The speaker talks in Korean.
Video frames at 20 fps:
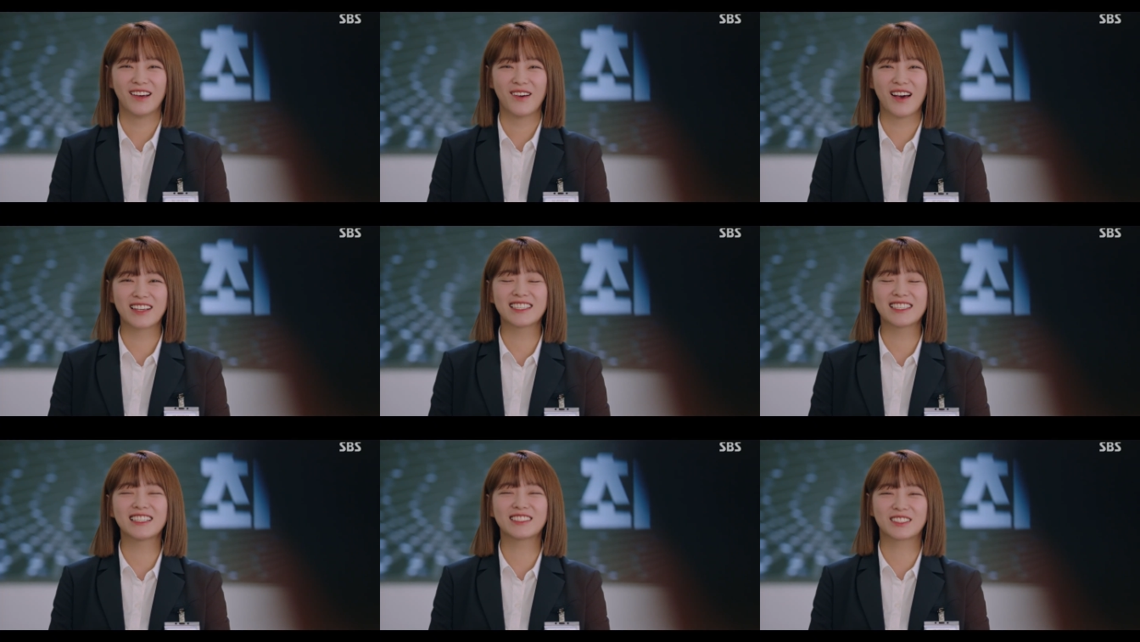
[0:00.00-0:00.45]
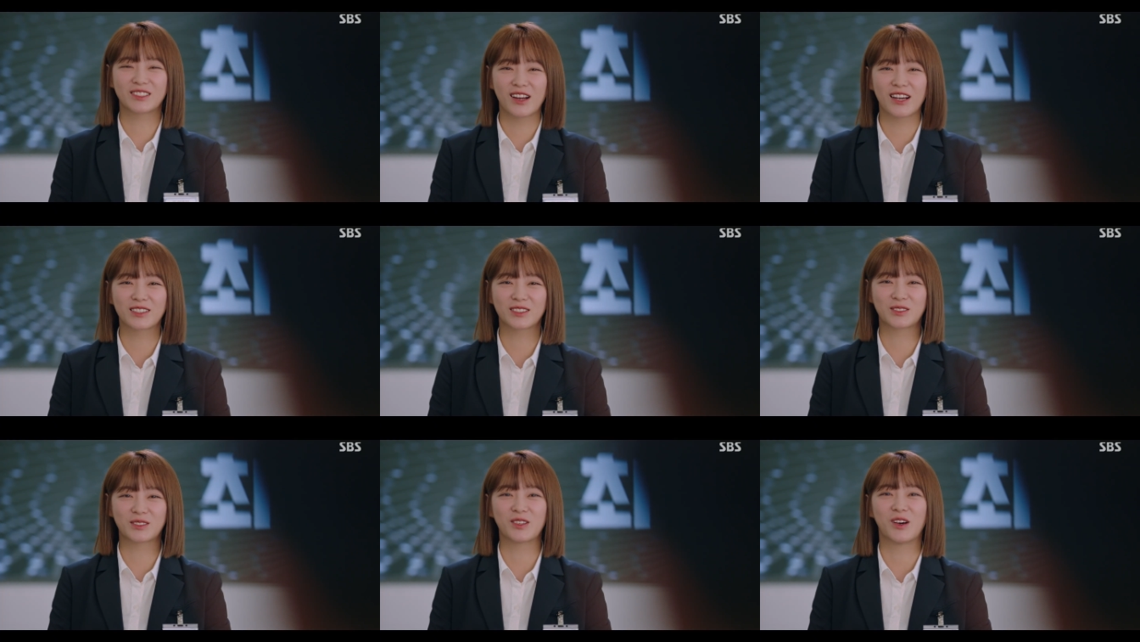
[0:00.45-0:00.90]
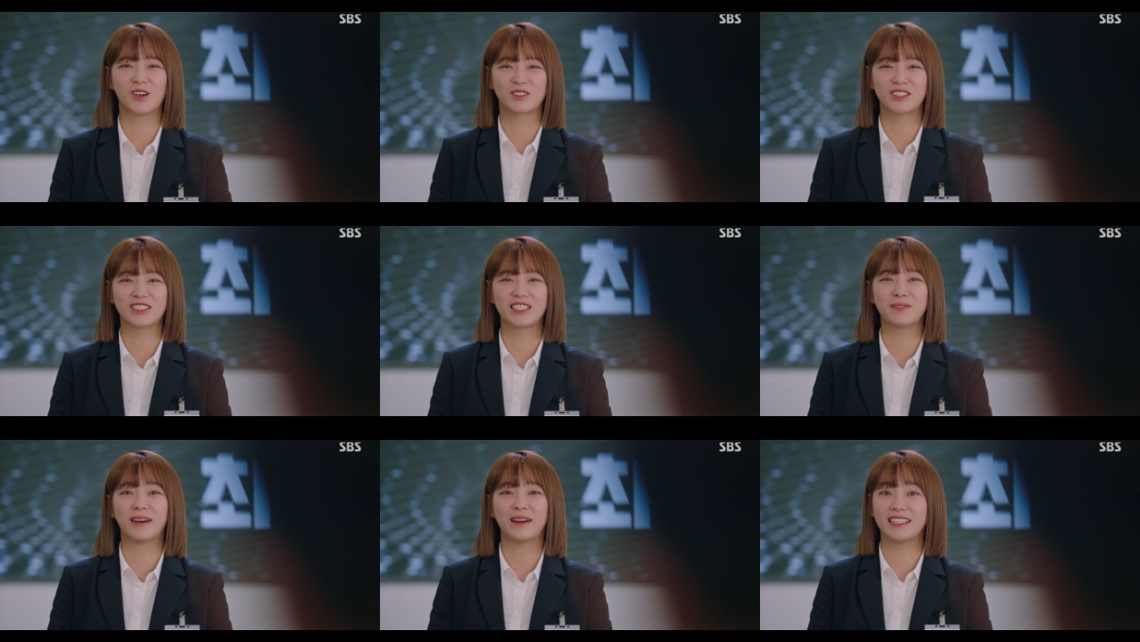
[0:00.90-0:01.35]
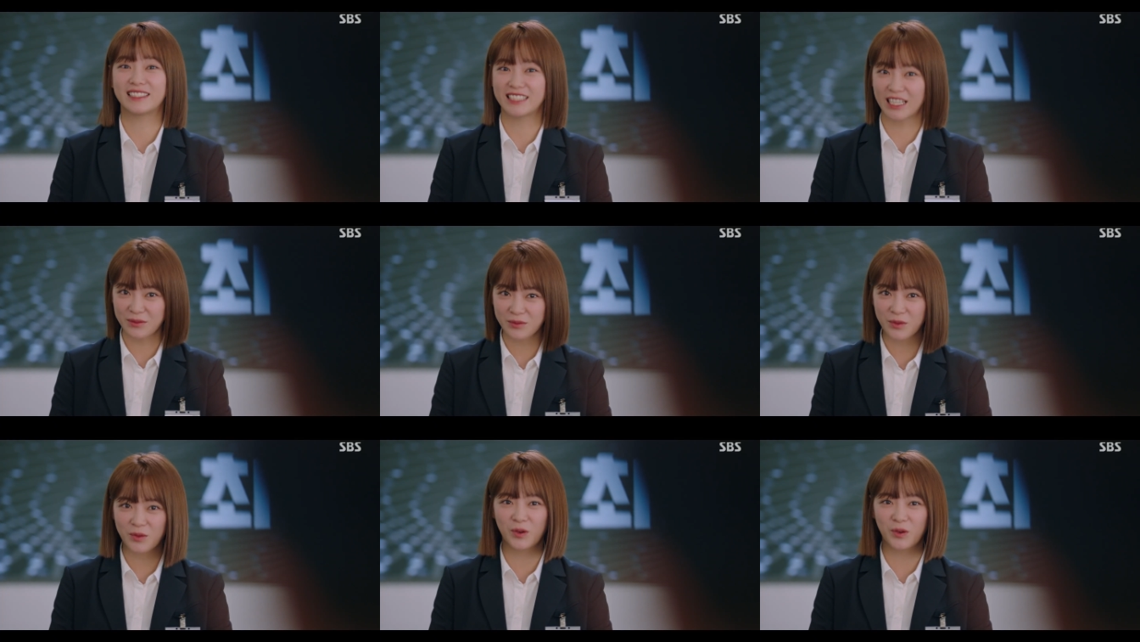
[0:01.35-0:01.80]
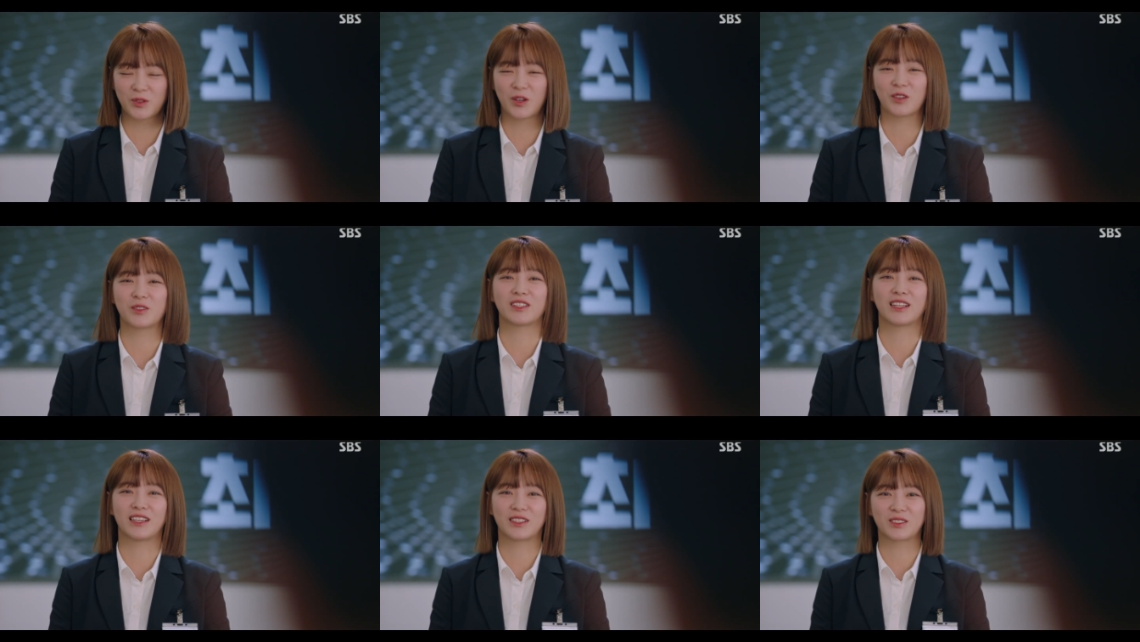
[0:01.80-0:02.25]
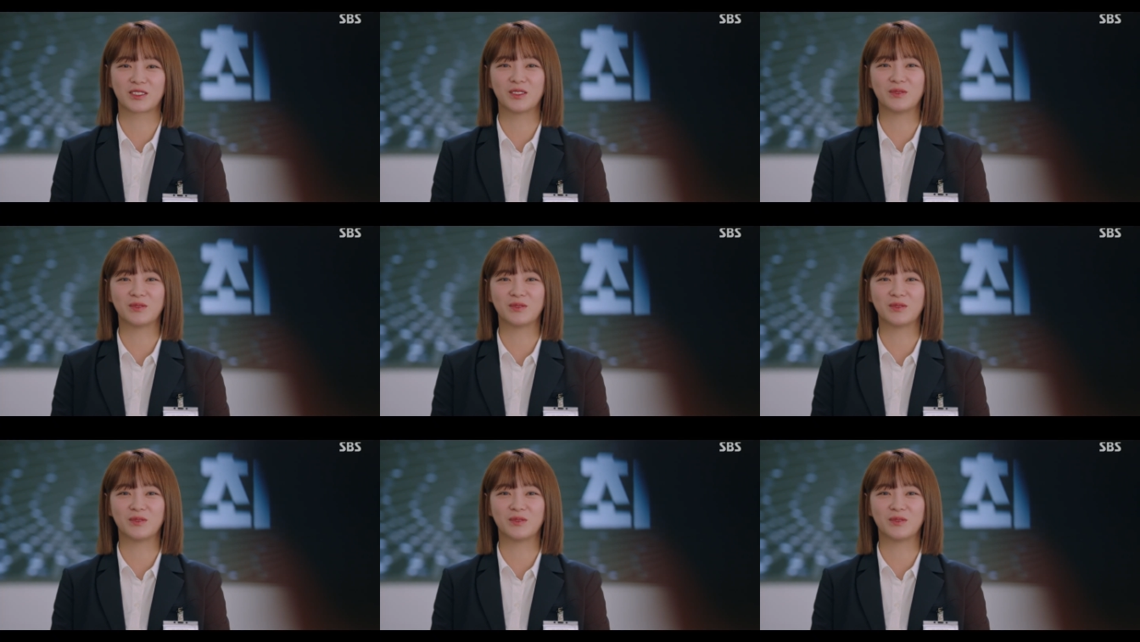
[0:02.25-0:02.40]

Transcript: 회사에 들어와서도 여전히 많이 참고 견뎌낼